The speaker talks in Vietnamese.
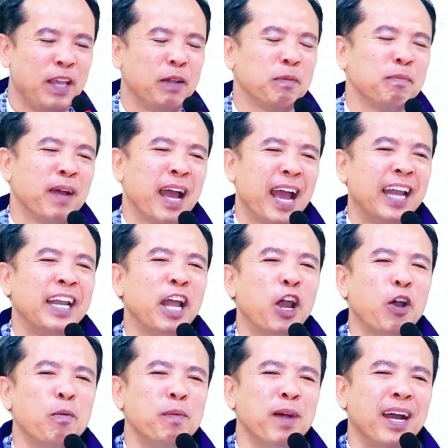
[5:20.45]
nhưng mà
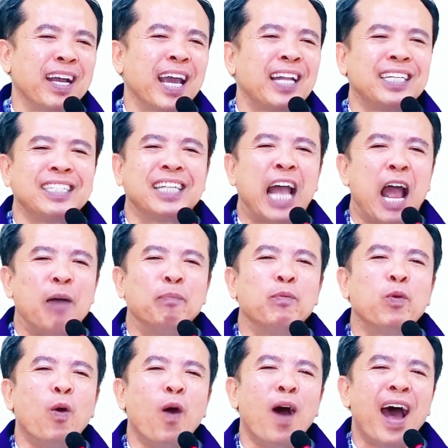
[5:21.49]
nếu mà cắt giảm
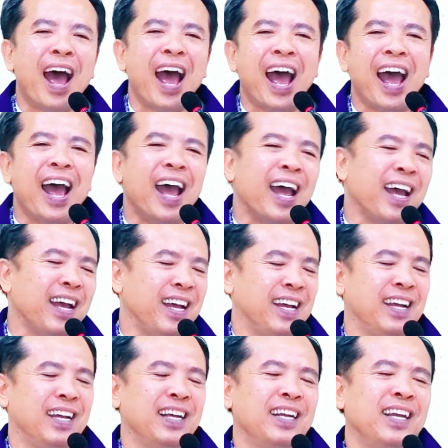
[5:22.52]
quá
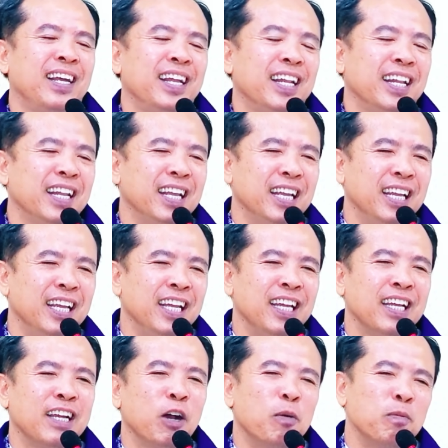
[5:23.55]

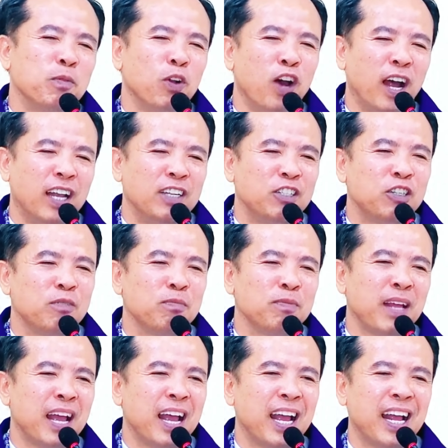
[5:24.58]
thì cộng đoàn chúng
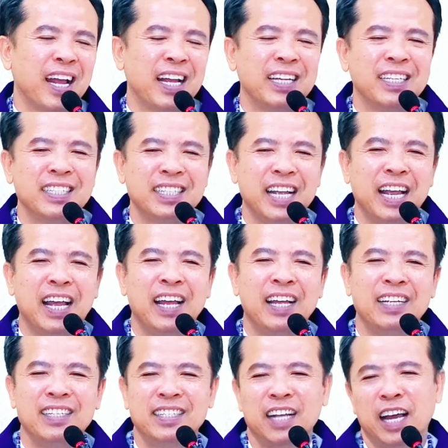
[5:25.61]
ta sẽ
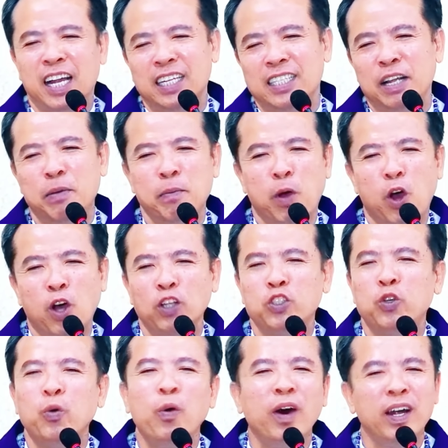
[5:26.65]
sợ sẽ bỏ
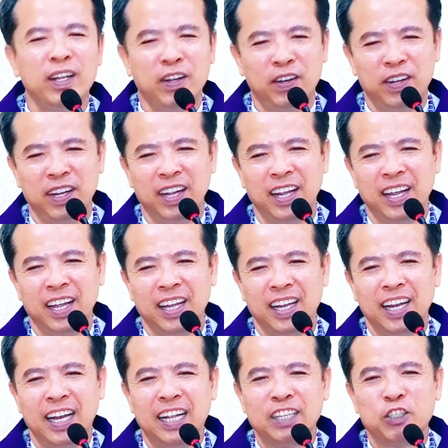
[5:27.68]
chúa thôi
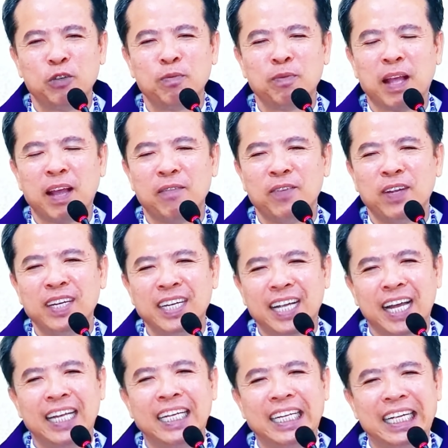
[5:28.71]
nên là chúng ta vẫn
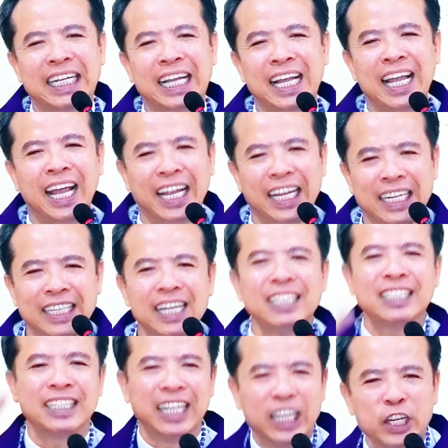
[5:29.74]
cần những cái hình thức
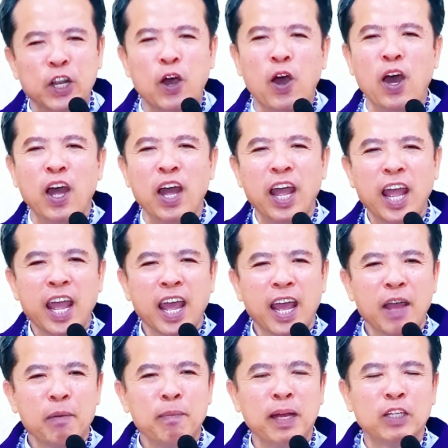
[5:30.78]
gì đó
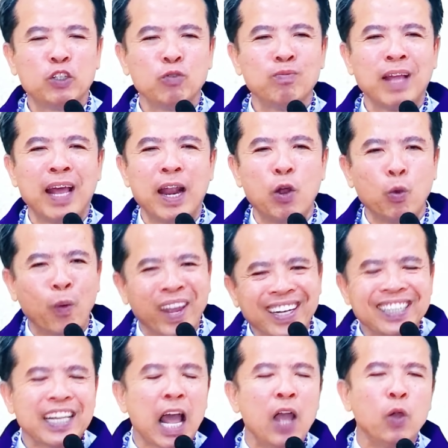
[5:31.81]
à, mà chúng ta đã quen
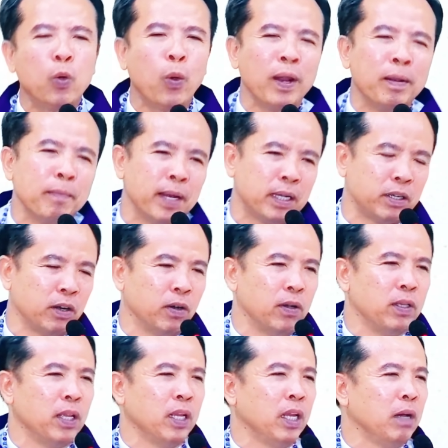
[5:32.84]
tai quen mắt
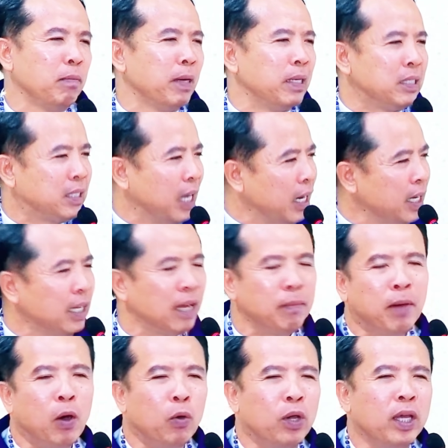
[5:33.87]
rồi thế nhưng mà chính
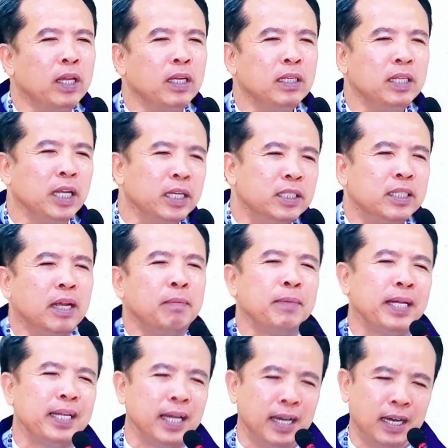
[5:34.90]
cái bầu khí nhìn trên
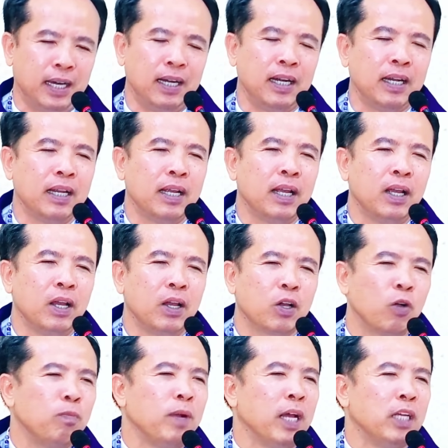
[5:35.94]
bàn thờ
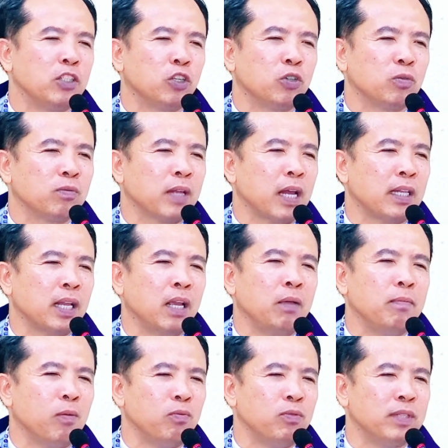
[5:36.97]
cũng để cho chúng ta
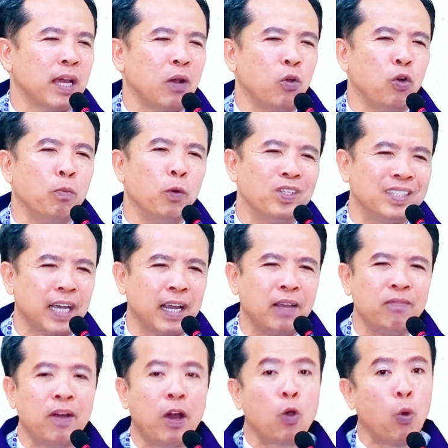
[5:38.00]
thấy bóng dáng của mùa
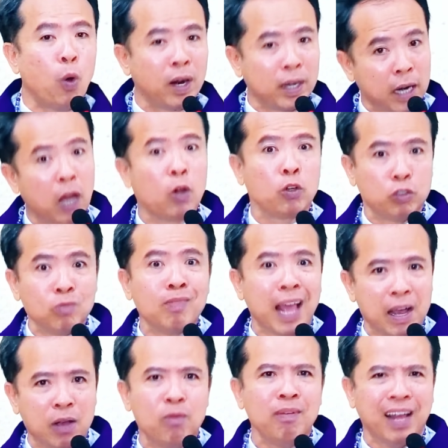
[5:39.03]
chay và cuộc đời của chúng
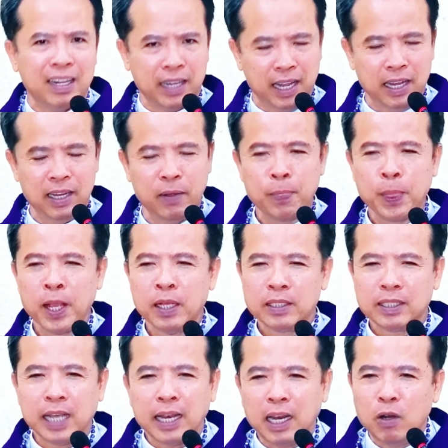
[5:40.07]
ta cũng là thế
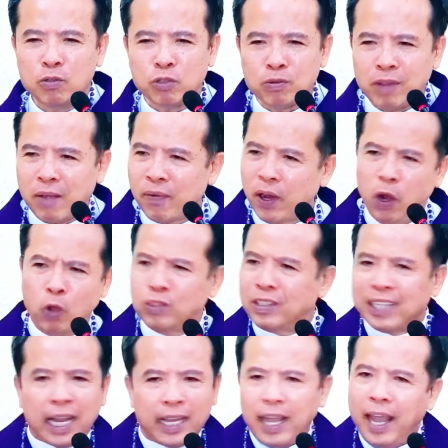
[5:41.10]
sẽ đến lúc chúng ta phải lột
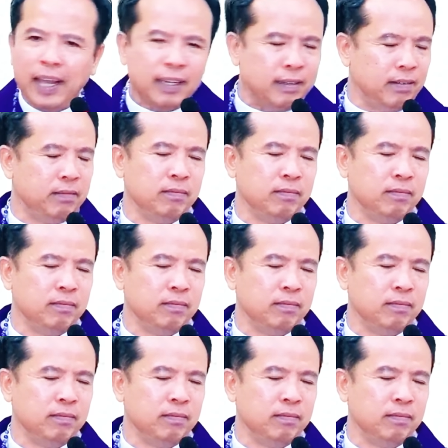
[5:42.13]
sạch hết